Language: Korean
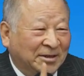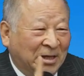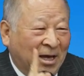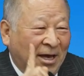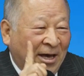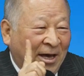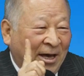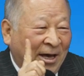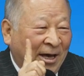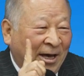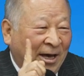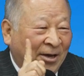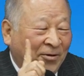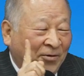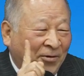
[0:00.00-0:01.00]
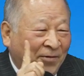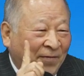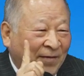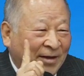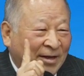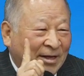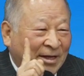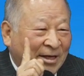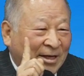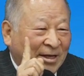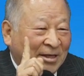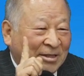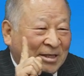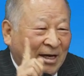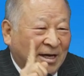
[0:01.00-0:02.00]
그대로
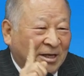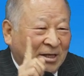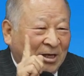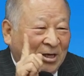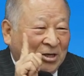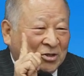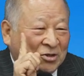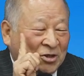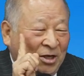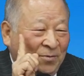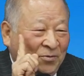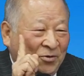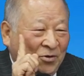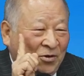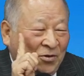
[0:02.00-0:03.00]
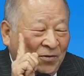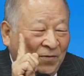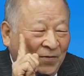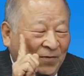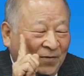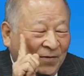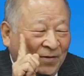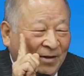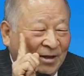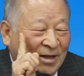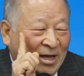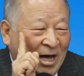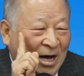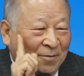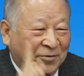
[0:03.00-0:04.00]
자 예수님도
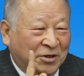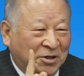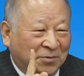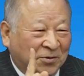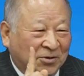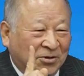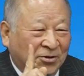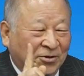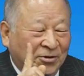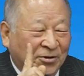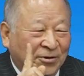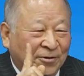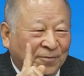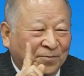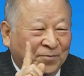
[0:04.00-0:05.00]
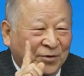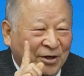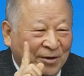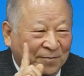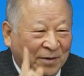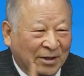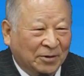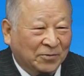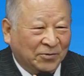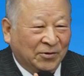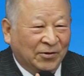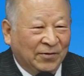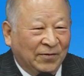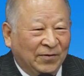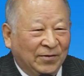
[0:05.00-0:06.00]
아버지로부터 버림을
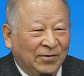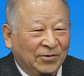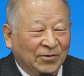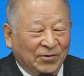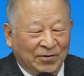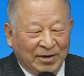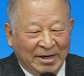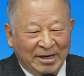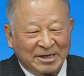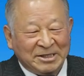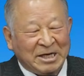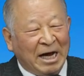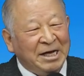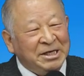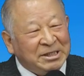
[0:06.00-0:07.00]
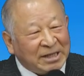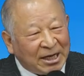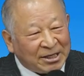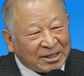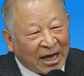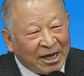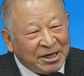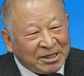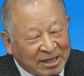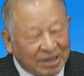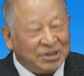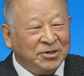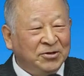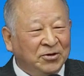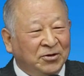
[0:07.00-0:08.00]
받았고 또 자이 자, 다이
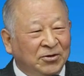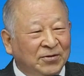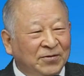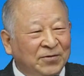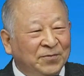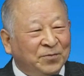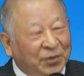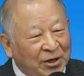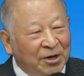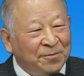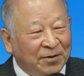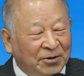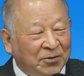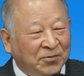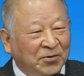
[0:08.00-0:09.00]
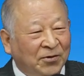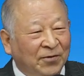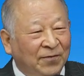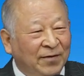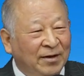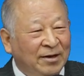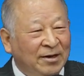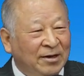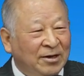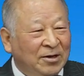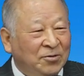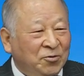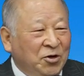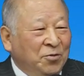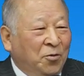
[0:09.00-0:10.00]
자신도 버림을 받았고
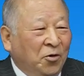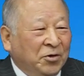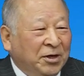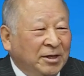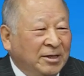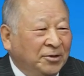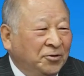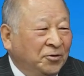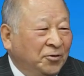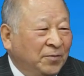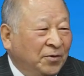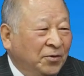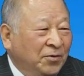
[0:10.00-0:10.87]
우리 목회자도